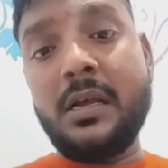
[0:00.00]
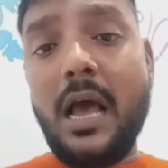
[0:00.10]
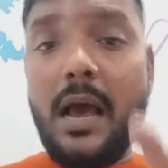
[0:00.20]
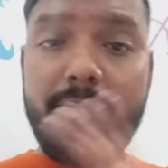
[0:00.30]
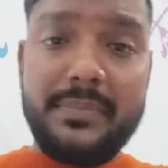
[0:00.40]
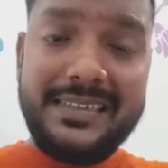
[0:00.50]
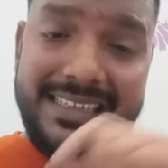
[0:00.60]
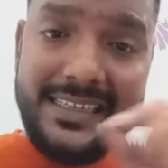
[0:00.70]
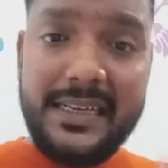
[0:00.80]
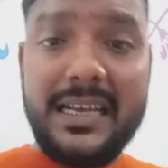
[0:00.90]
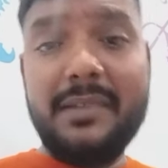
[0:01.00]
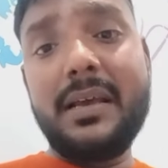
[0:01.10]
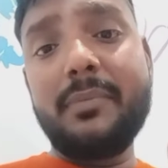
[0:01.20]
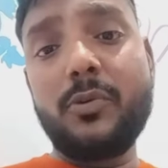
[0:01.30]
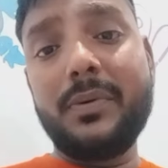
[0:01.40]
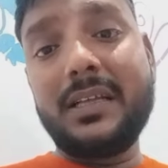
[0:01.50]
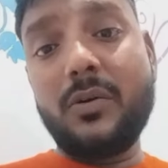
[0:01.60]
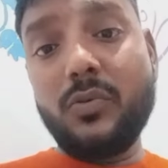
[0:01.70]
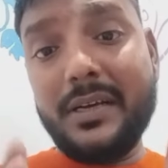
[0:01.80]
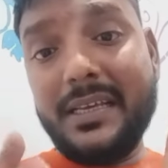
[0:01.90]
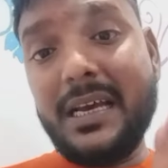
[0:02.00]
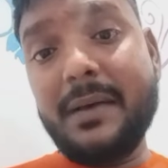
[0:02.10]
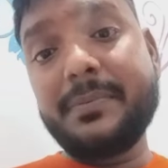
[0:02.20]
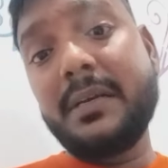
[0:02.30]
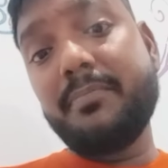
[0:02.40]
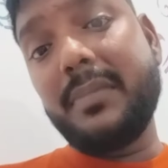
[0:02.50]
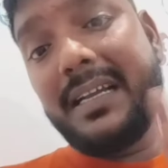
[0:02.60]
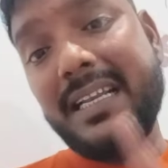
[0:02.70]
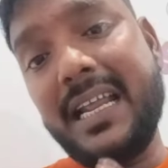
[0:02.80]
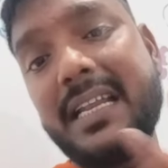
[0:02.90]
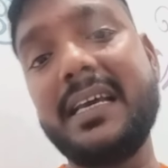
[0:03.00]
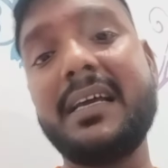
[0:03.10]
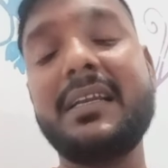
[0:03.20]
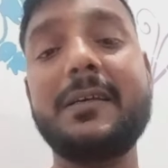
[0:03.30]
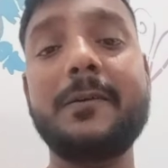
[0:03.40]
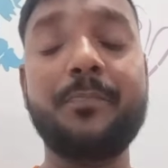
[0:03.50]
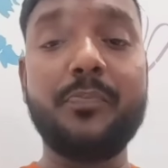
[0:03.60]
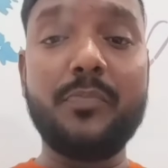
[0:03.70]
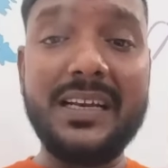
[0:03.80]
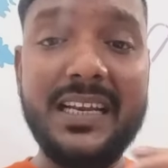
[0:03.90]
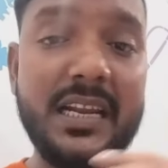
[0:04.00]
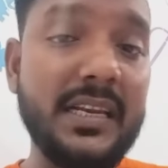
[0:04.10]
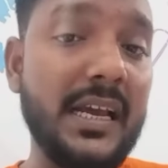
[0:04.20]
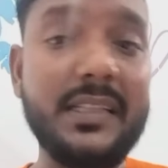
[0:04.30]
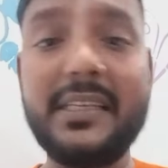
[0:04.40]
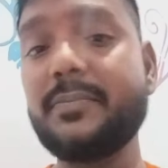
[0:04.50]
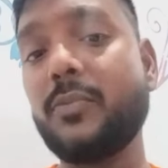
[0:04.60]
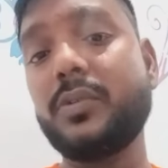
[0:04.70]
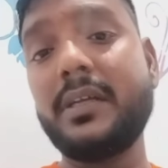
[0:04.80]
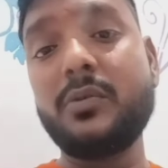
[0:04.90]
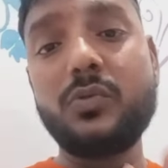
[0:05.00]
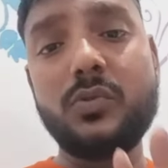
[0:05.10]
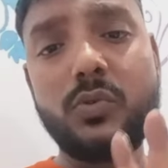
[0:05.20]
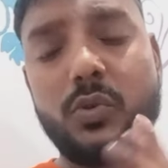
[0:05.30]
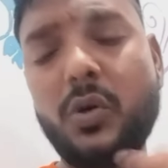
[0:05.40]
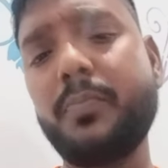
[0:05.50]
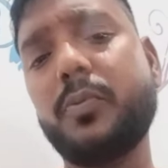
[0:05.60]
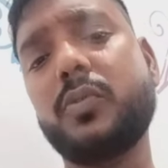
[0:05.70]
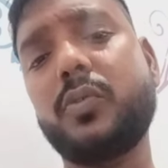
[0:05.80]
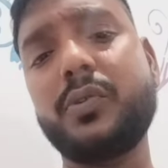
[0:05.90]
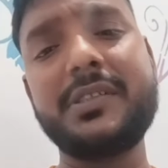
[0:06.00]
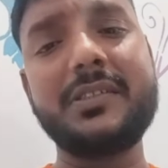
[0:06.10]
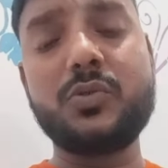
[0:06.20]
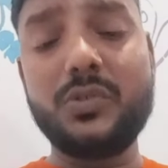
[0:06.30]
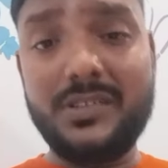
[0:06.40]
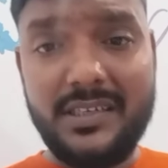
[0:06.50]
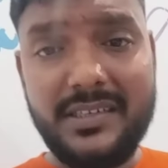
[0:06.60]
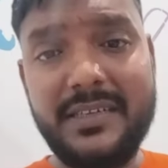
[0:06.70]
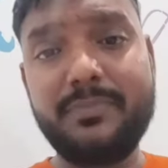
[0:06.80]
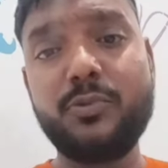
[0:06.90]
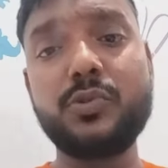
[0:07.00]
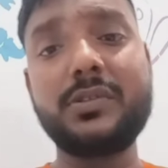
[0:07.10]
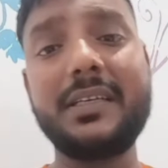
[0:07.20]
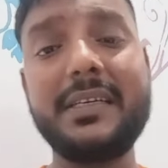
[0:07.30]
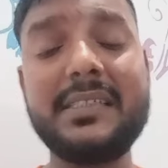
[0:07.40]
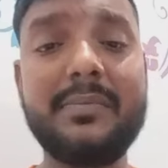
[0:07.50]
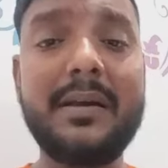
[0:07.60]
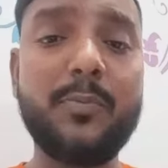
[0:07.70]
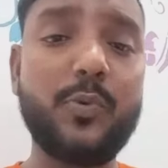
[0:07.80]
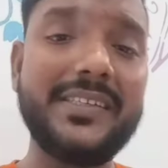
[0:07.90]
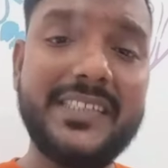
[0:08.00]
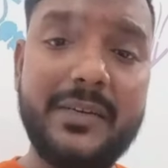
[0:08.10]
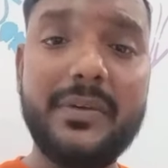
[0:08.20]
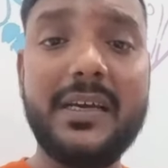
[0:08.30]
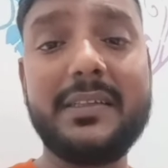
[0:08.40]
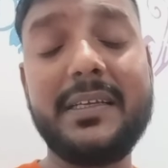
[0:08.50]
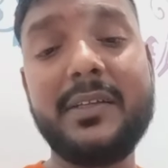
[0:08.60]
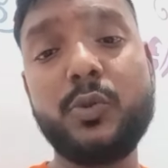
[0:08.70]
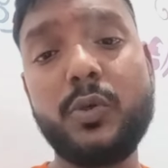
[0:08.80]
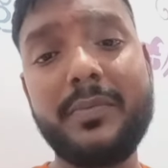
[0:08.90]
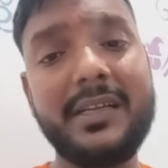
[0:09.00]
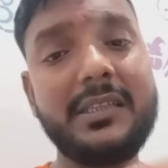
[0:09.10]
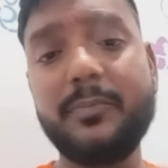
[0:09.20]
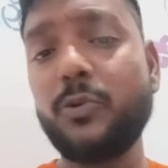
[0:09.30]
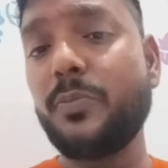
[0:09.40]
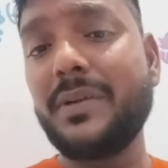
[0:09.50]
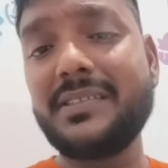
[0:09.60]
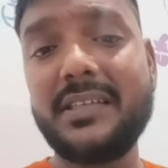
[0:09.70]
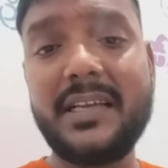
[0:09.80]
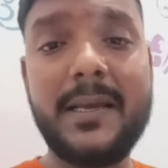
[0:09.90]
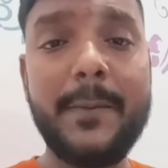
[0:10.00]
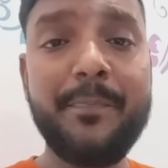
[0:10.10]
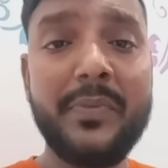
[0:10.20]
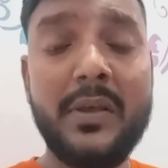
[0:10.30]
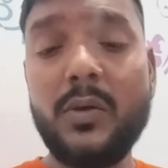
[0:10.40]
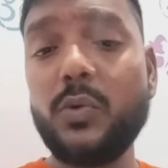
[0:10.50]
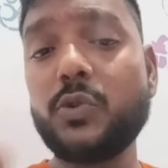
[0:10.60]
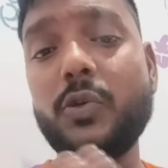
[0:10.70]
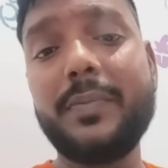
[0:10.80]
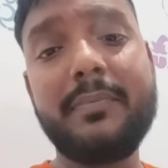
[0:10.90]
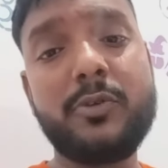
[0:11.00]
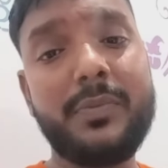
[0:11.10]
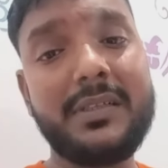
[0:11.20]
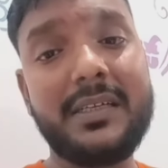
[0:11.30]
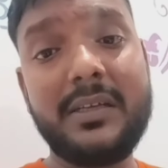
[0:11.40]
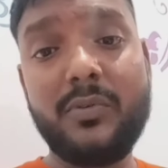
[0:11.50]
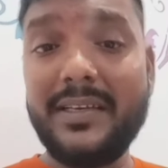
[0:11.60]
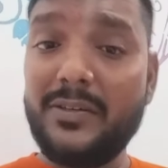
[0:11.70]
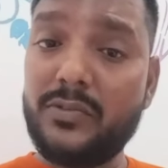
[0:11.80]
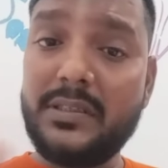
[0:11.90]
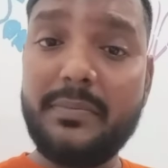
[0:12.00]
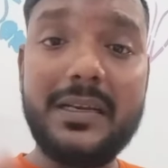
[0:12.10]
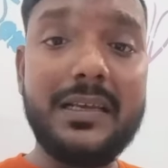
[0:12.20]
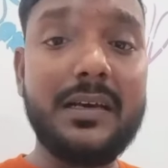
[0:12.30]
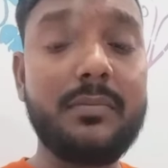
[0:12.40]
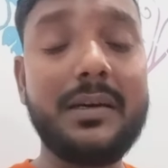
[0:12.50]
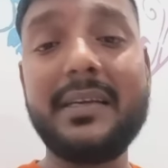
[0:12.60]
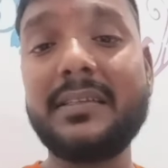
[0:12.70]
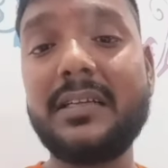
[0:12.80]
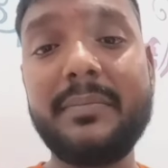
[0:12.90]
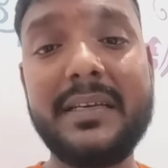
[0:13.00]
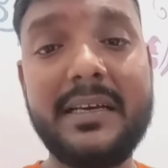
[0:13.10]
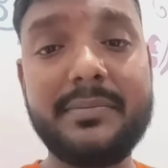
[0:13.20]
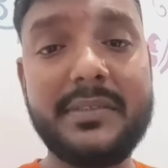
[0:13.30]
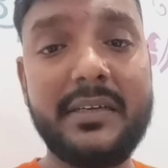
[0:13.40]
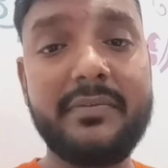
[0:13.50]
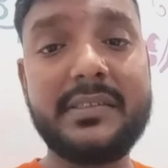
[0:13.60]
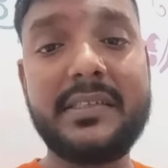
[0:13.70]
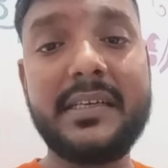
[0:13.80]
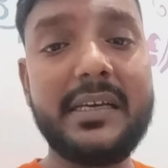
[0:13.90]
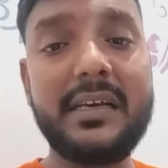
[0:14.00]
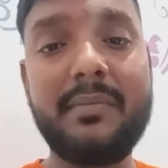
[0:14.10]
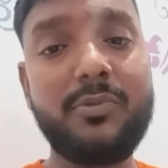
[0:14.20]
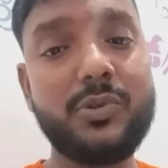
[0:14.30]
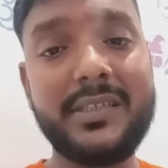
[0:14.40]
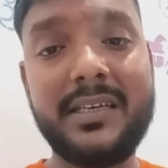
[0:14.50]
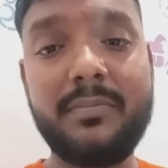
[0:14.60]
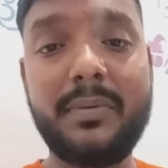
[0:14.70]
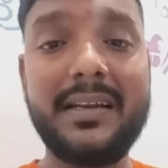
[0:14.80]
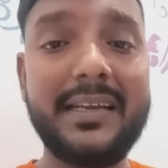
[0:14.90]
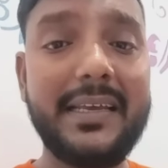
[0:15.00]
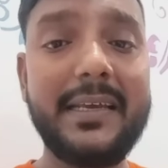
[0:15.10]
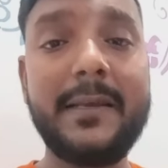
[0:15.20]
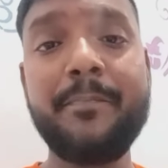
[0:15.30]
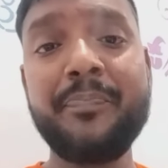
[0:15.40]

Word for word: अब डिटेल में आपको बताऊंगा कि आपसे माननीय न्यायालय माननीय न्यायाधीश महोदय उन दो क्वेश्चंस को जर्नली पूछते हैं जब आप क्वेश्चन में आते हैं दो महत्वपूर्ण प्रश्न क्या हैं उसको मैं आपको बताता हूं लेकिन उससे पहले हर बार की तरह मेरी आपसे रिक्वेस्ट है कि अगर आप लोग चैनल पर नए हैं